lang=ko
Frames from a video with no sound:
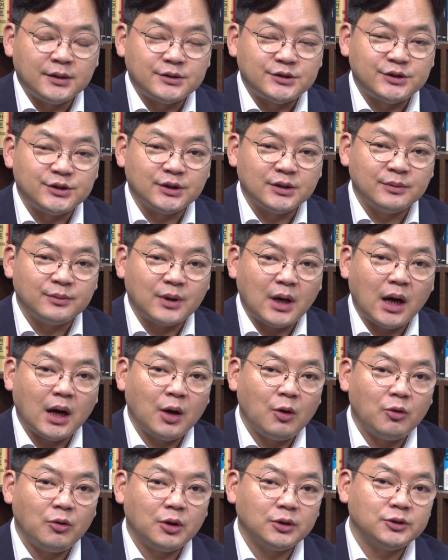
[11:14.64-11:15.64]
지금
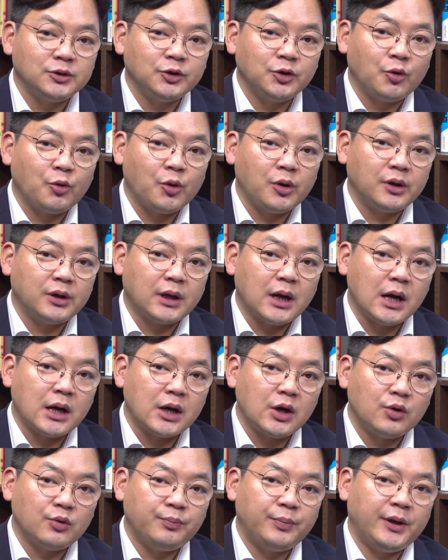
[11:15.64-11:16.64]
카카오 같은 경우에는
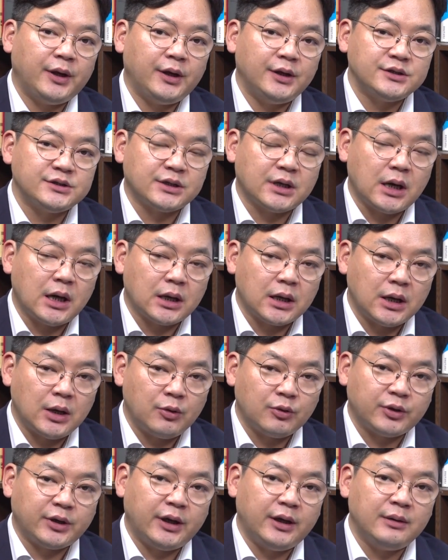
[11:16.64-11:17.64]
카카오 페이지,
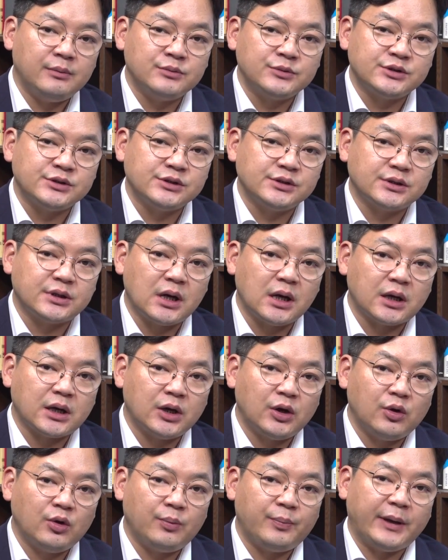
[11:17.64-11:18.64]
카카오 게임즈,
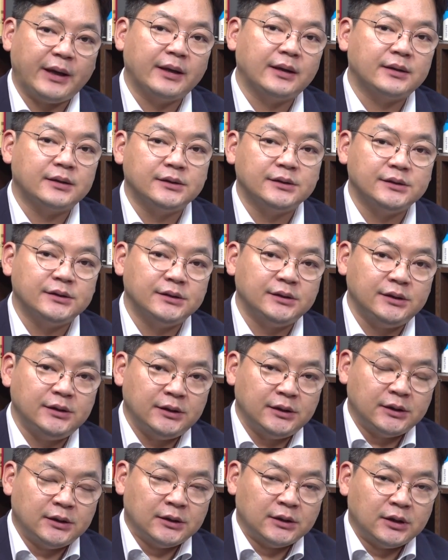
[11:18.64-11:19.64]
카카오 뱅크,
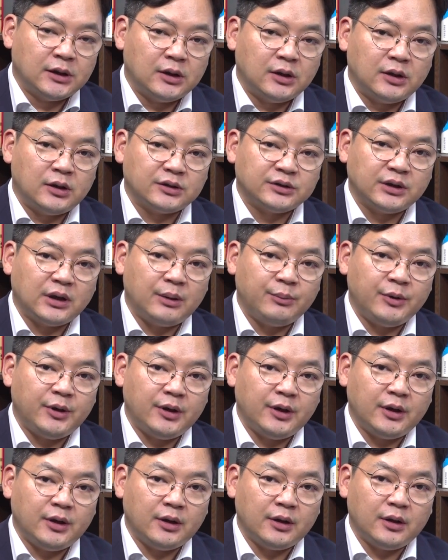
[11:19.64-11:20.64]
어, 그
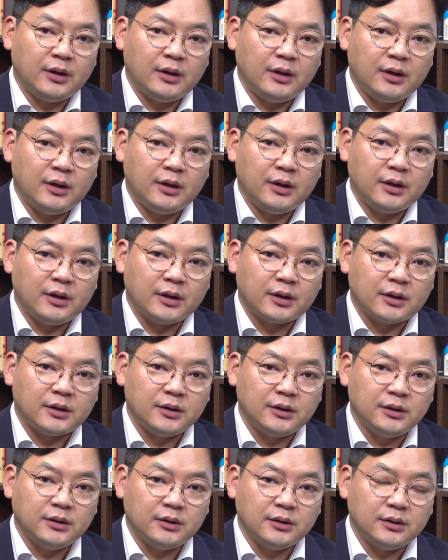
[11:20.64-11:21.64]
다음에
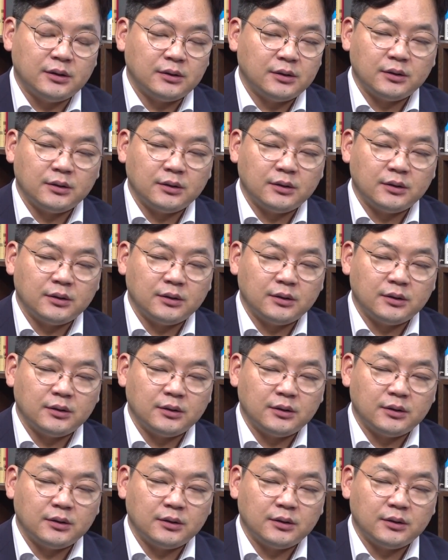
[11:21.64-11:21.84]
그